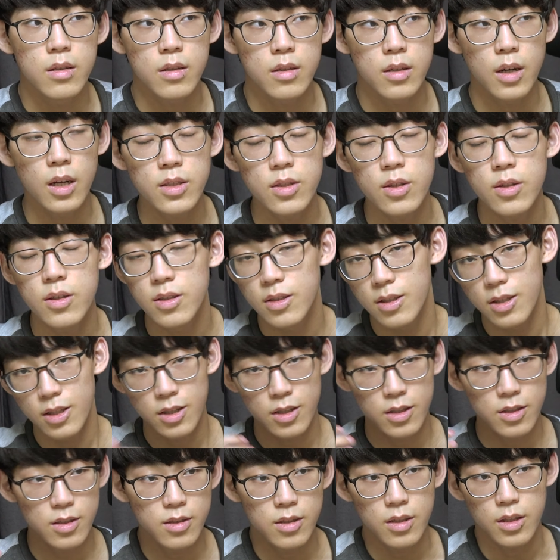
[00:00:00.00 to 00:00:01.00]
그래서
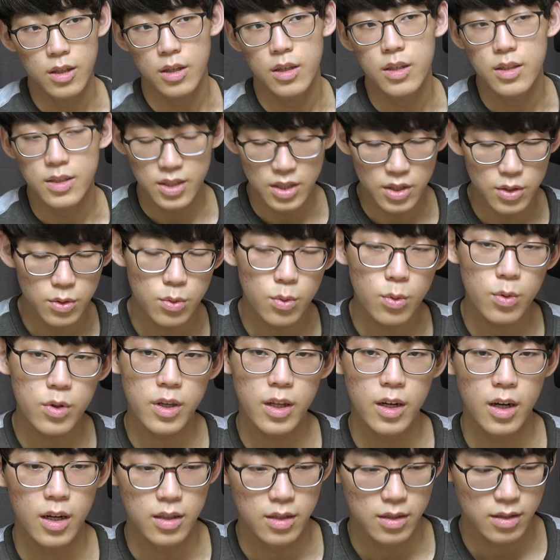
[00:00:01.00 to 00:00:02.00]
그들은 이
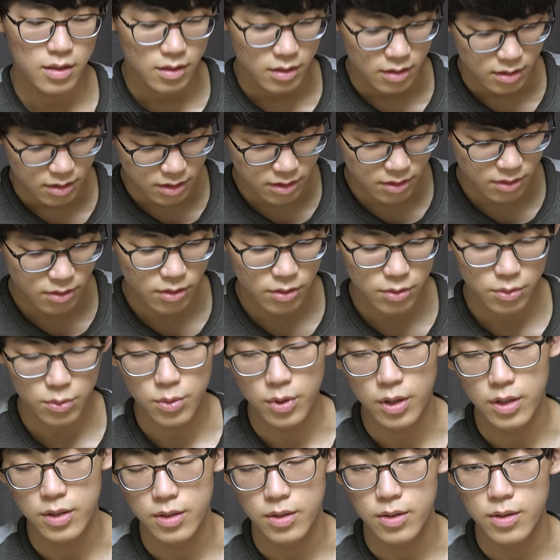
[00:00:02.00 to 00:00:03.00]
진동이라는 특성을
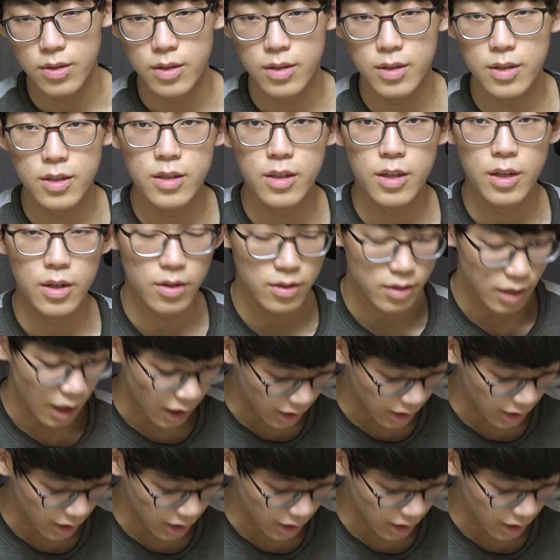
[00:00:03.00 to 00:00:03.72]
통해서 그들은 이런